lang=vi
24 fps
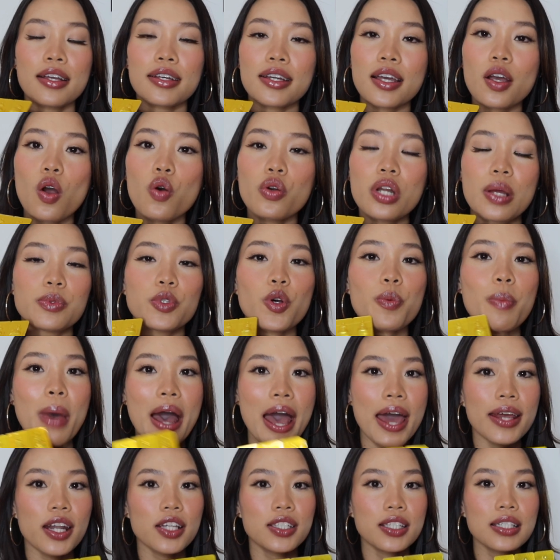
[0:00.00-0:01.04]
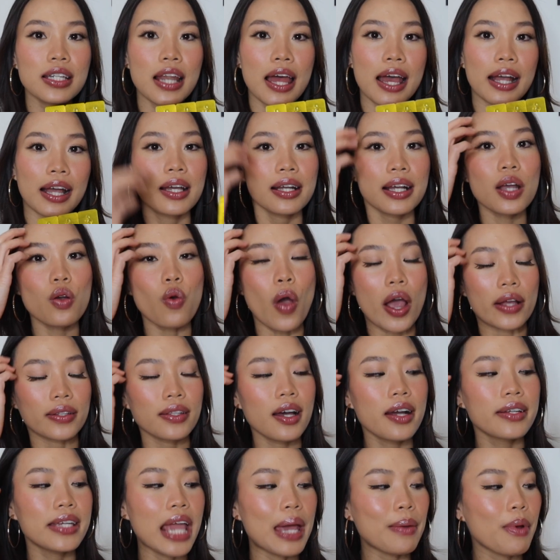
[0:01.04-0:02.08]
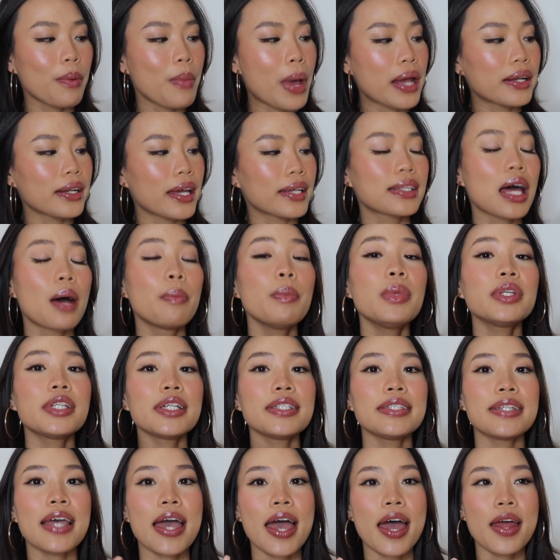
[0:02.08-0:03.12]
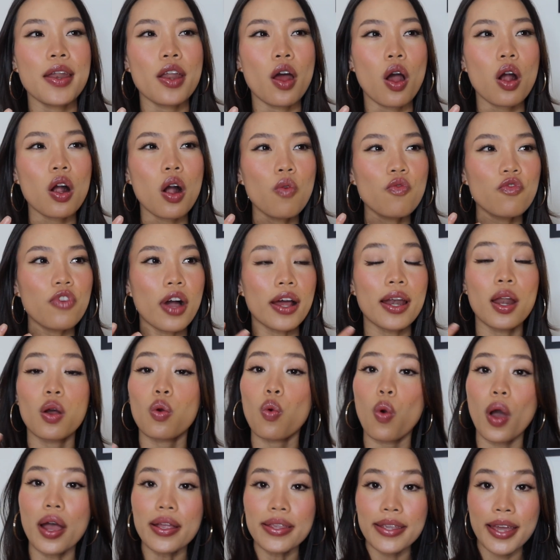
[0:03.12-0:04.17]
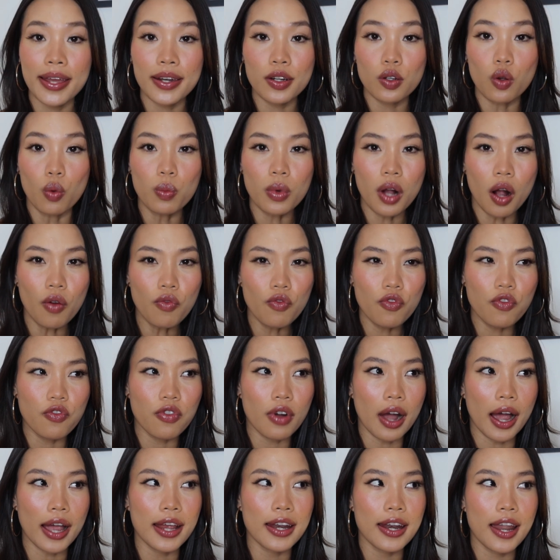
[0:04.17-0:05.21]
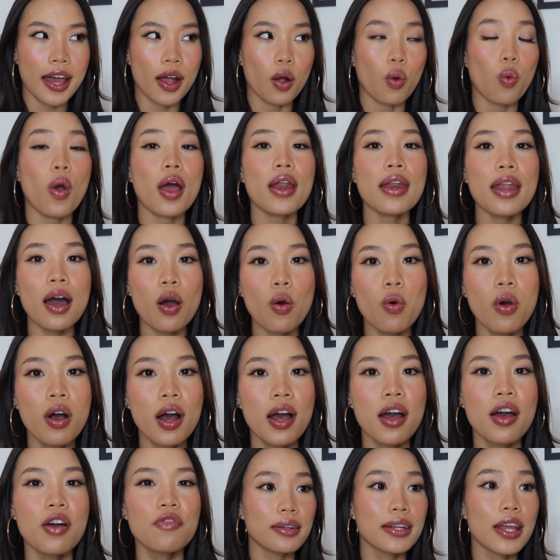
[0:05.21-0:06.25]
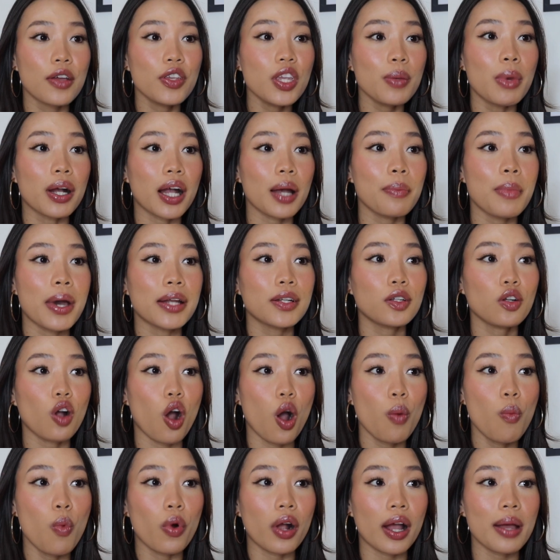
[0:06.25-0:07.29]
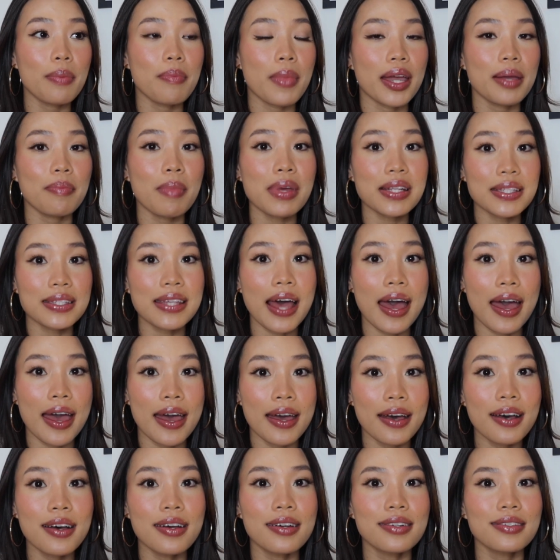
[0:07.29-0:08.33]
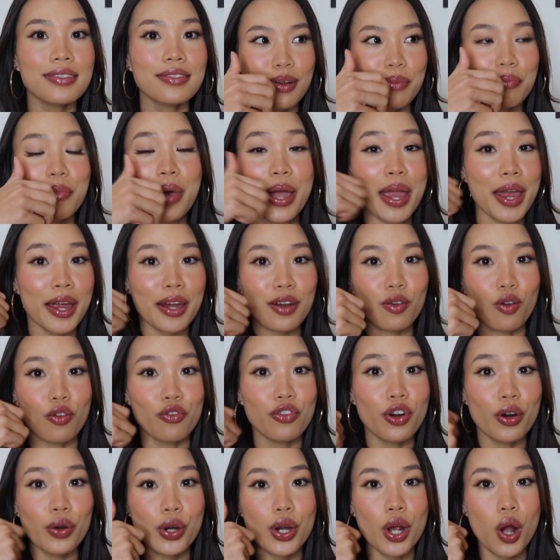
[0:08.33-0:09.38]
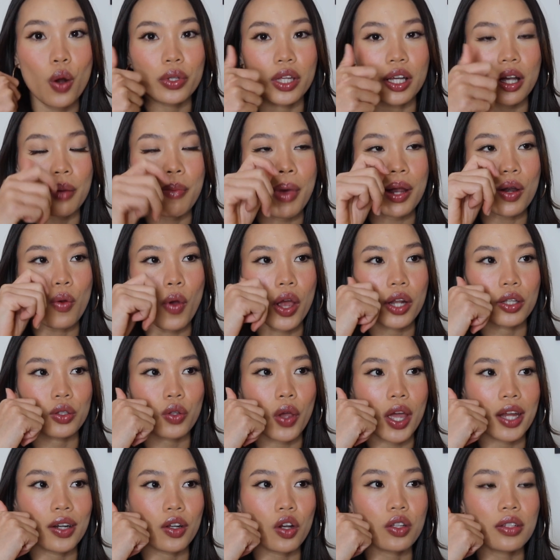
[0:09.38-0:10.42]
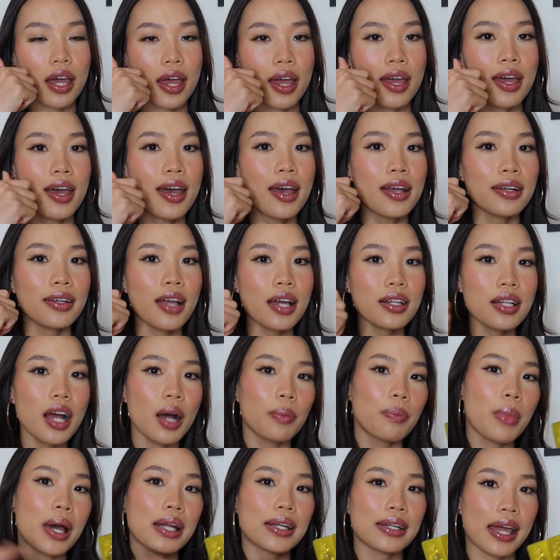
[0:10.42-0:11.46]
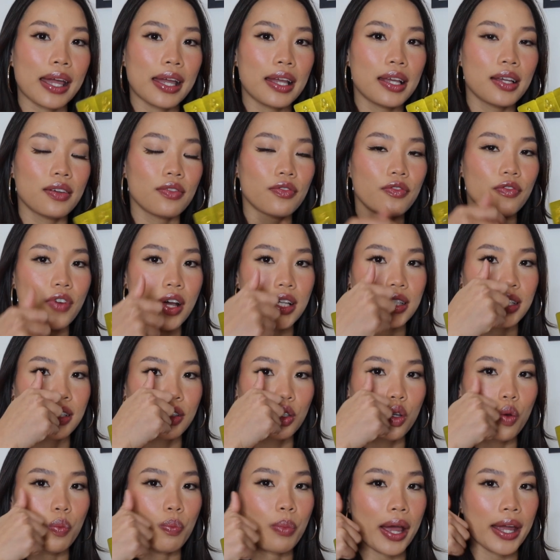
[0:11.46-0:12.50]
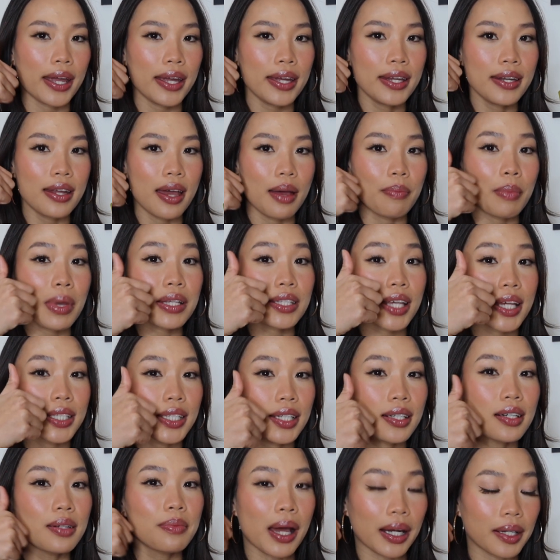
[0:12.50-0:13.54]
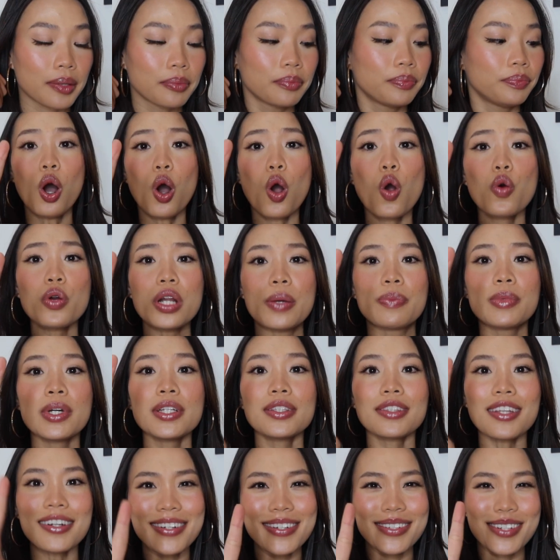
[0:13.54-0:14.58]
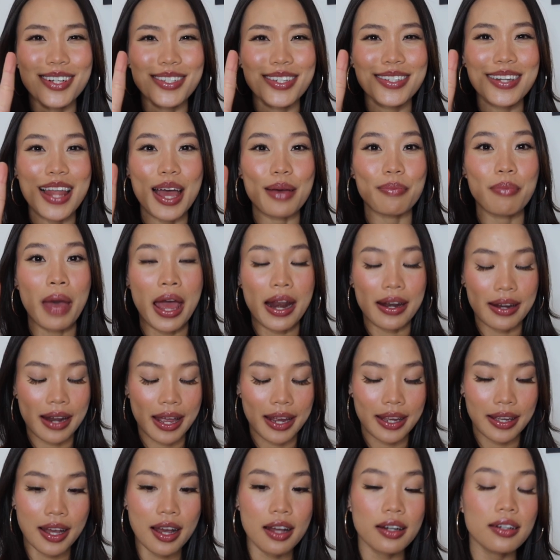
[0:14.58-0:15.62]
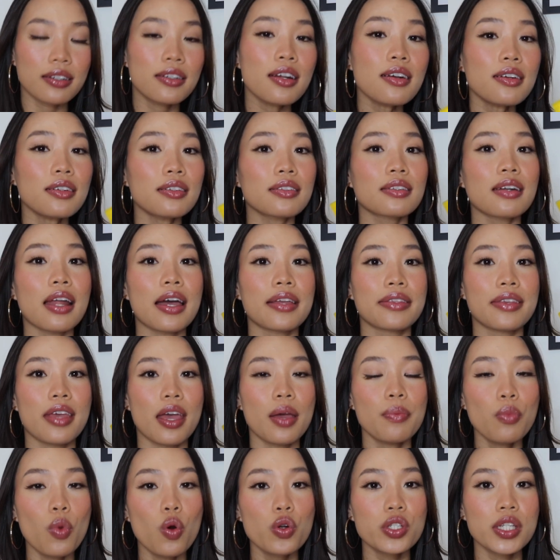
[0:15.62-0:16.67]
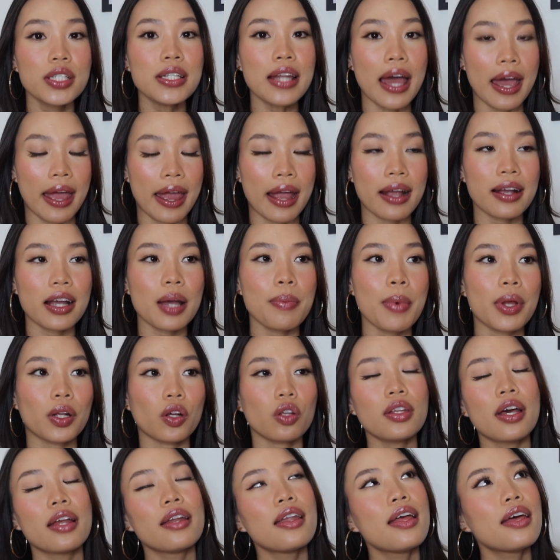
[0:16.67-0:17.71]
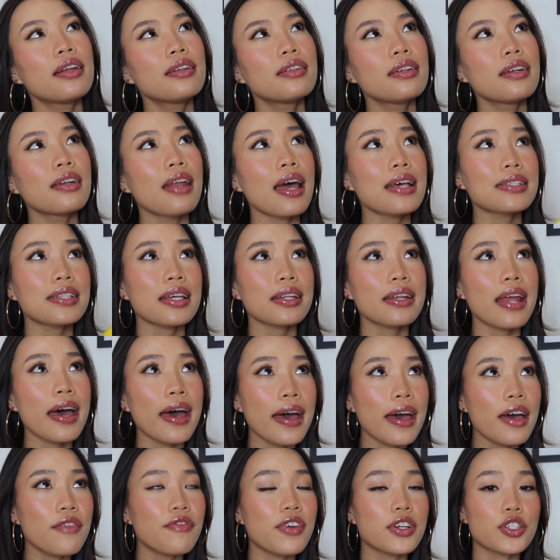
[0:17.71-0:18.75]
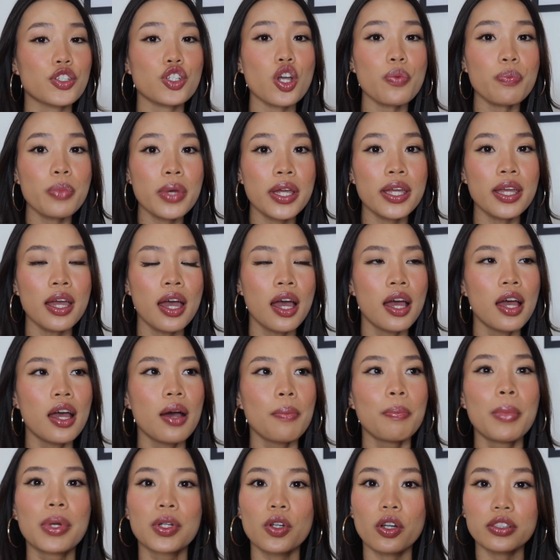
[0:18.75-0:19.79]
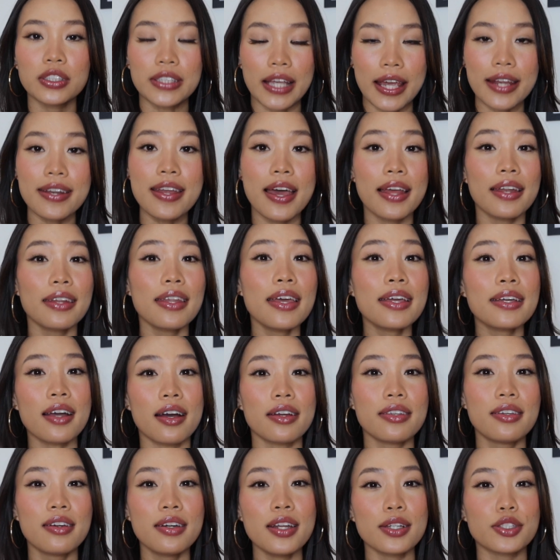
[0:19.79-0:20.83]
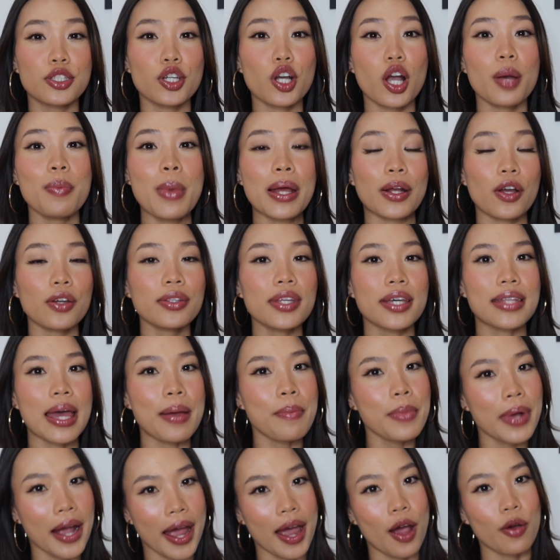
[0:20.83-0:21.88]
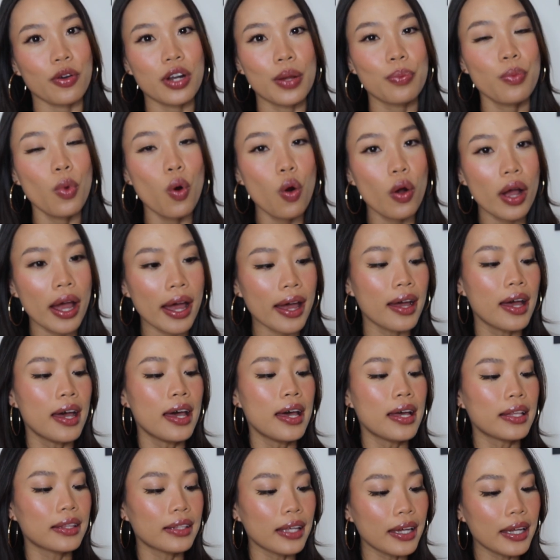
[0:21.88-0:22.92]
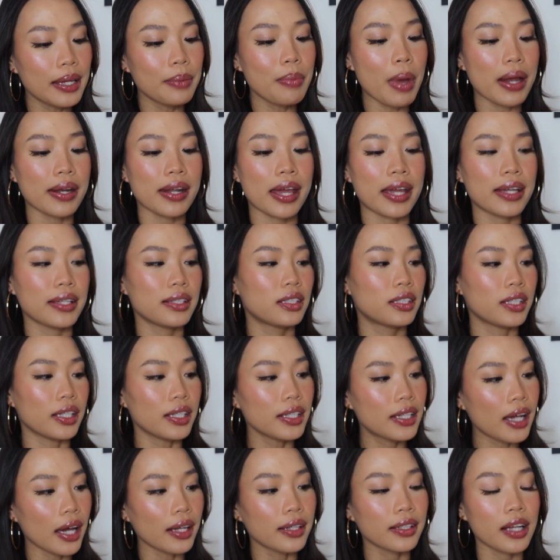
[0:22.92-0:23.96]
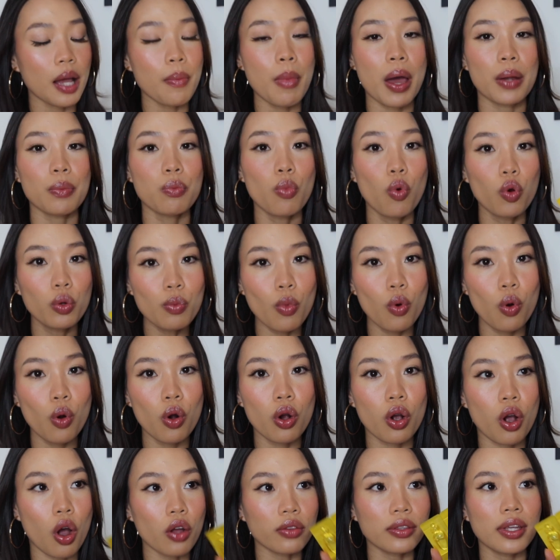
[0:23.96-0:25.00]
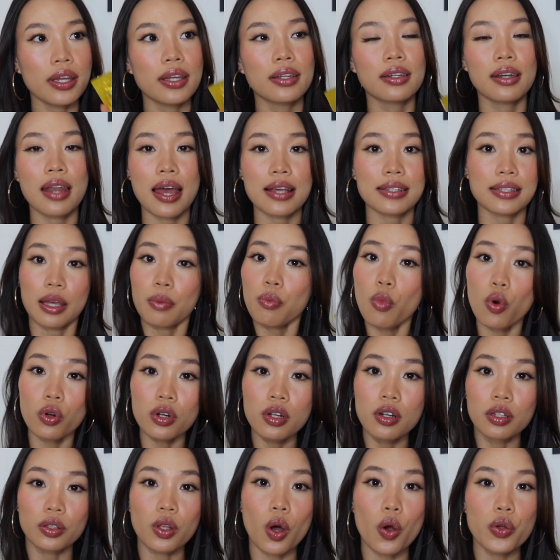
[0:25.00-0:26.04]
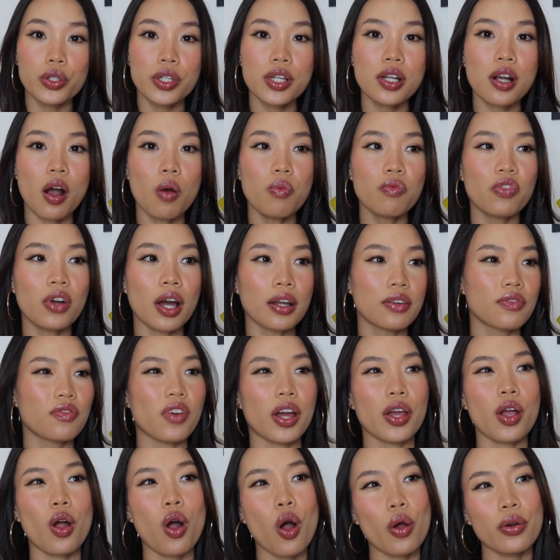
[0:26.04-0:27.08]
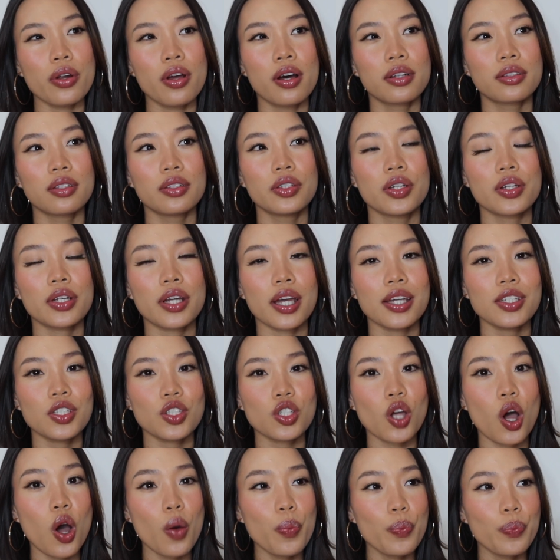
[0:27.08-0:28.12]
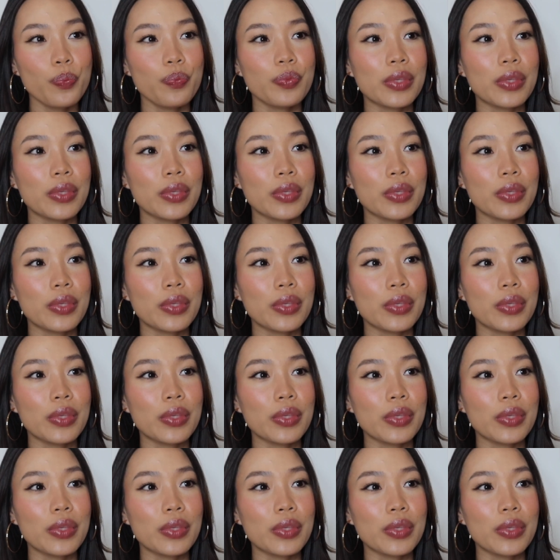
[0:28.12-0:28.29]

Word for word: cái ưu điểm số 3 đó chính là cái khoảng thời gian mà bạn này thấm lên trên da nó không phải là quá nhanh cũng không phải là quá lâu nếu như mà các bạn có một cái máy massage á Bear của Foreo thì các bạn hoàn toàn có thể kết hợp bạn này và sử dụng máy để massage trên gương mặt ưu điểm thứ tư đó chính là bạn này á rất là dễ mua chính hãng các bạn có thể lên Lazada và Shopee mình sẽ để link ở dưới để cho các bạn có thể tham khảo để mua ha thì bạn này chỉ cần các bạn muốn mua có tiền là sẽ mua được thôi chứ không cần phải order từ những cái shop